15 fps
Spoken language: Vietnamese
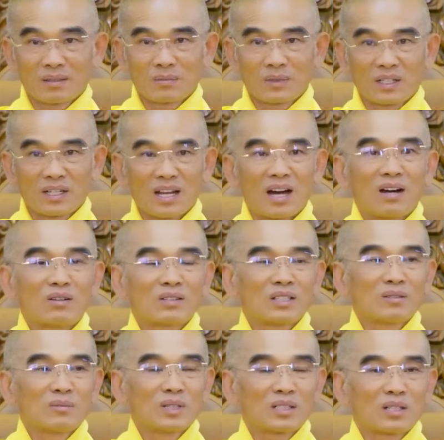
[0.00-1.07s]
mình đau
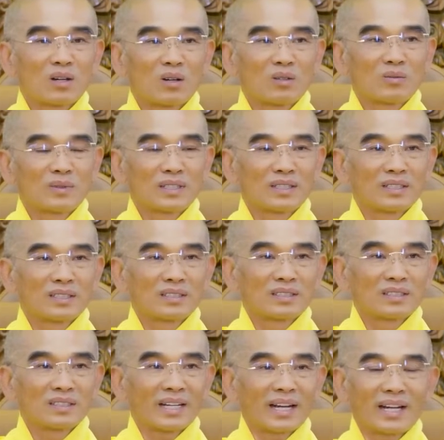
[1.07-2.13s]
đến mức độ mình
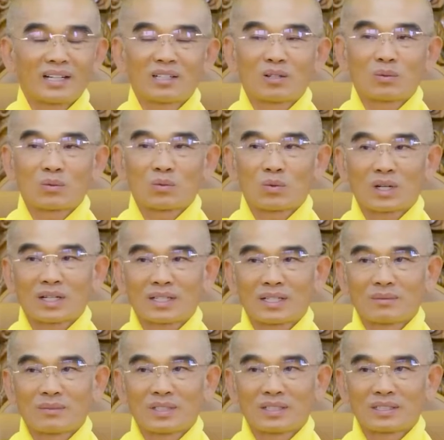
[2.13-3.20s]
ngã gục hoặc
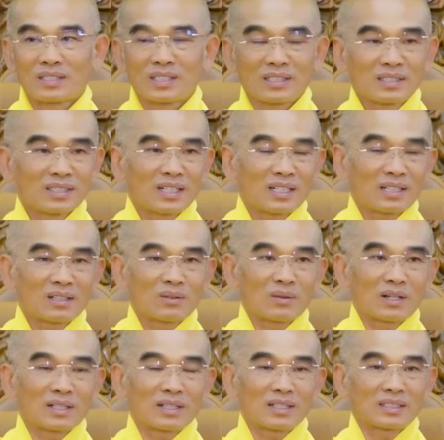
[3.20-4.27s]
là mình chết ngất,
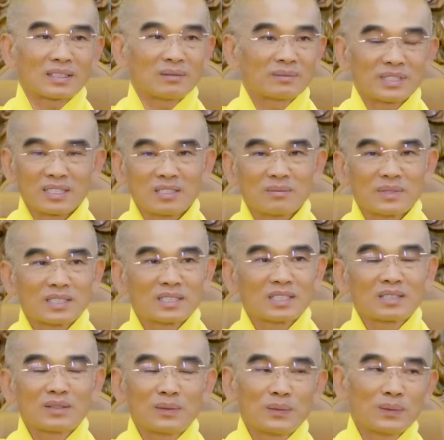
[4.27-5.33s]
hoặc là thậm chí là mình
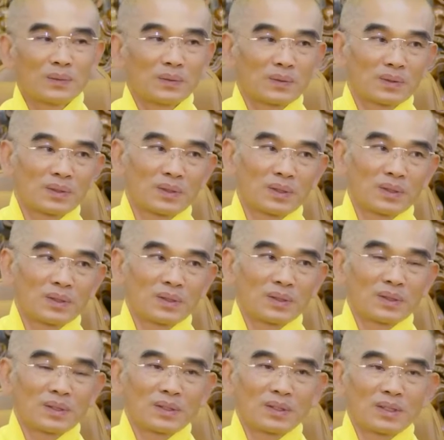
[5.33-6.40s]
chết luôn.
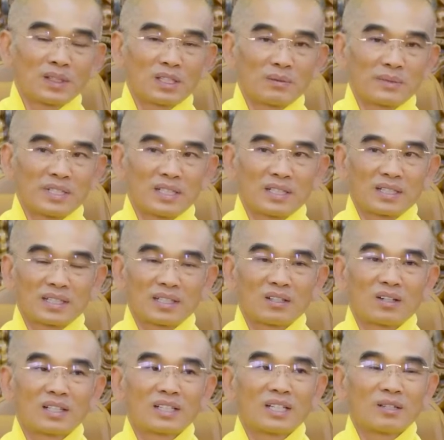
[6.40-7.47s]
Thì bây giờ cái
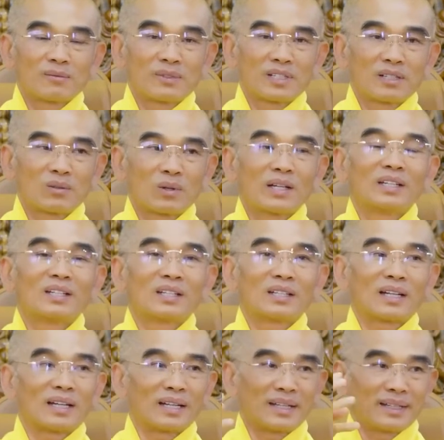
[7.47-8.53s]
đoạn nghiệp đó nó quay trở
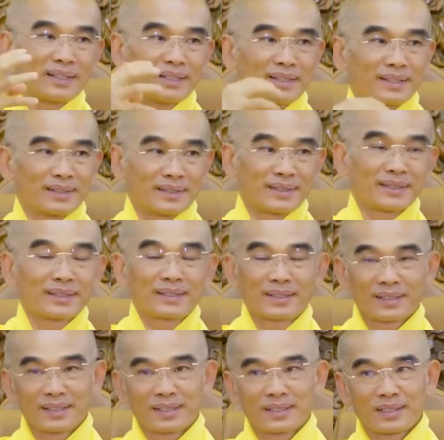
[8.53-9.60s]
lại,
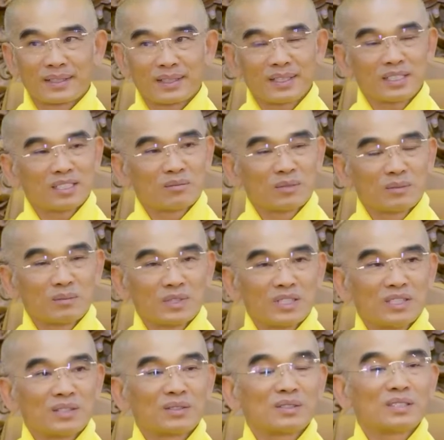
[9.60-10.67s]
khiến cho mình
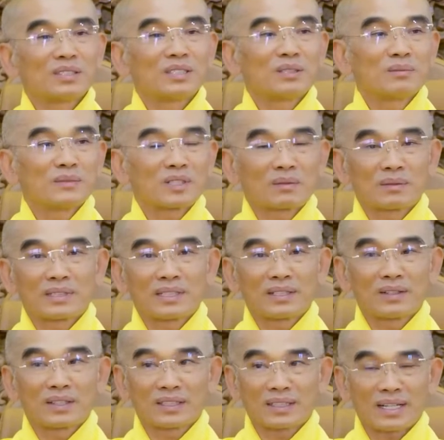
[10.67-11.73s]
bị nhói tim trong giai
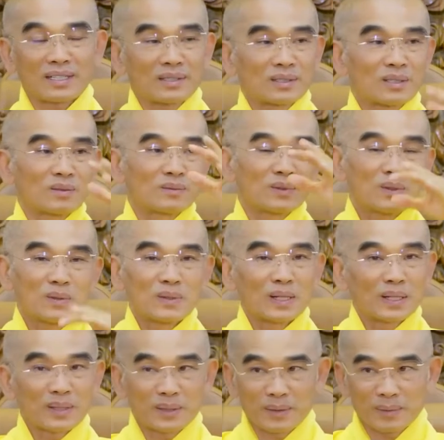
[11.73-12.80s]
đoạn đang công phu
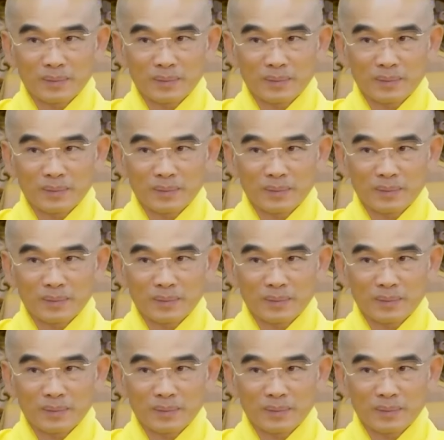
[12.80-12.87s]
này.